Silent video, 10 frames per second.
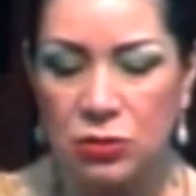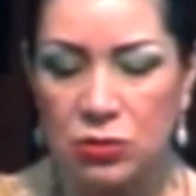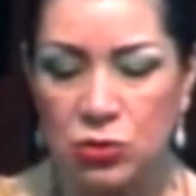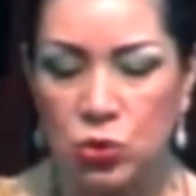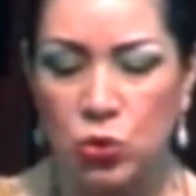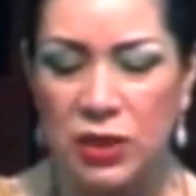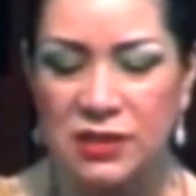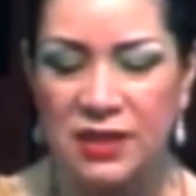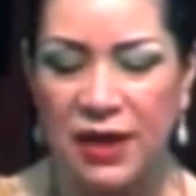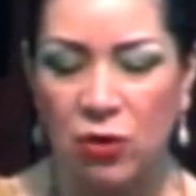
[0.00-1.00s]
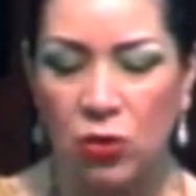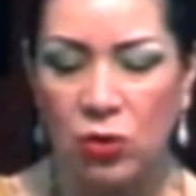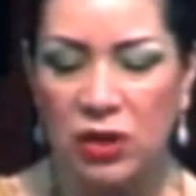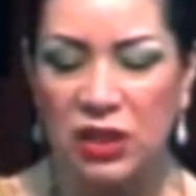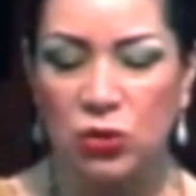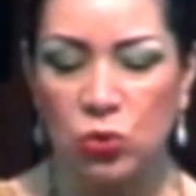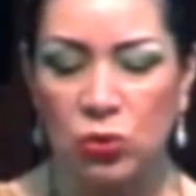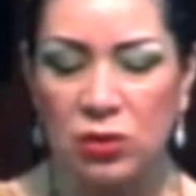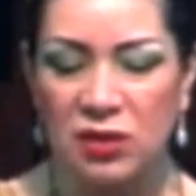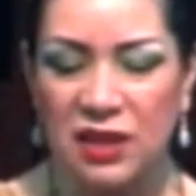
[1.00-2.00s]
su deseo y tú
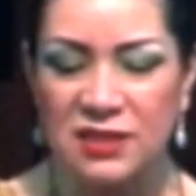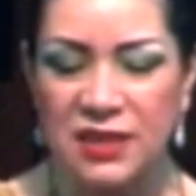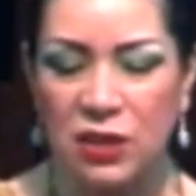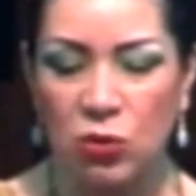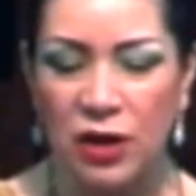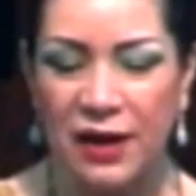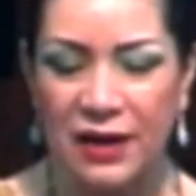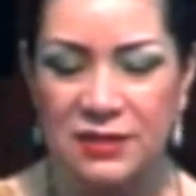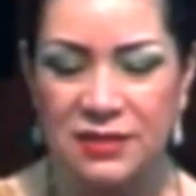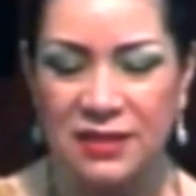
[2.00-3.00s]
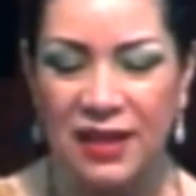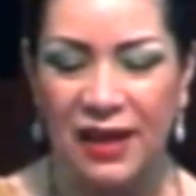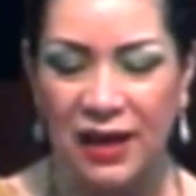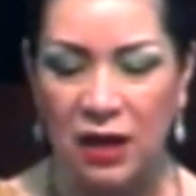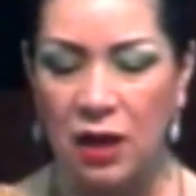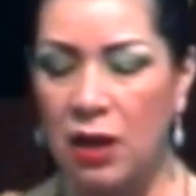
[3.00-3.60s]
te enseñorearás de él.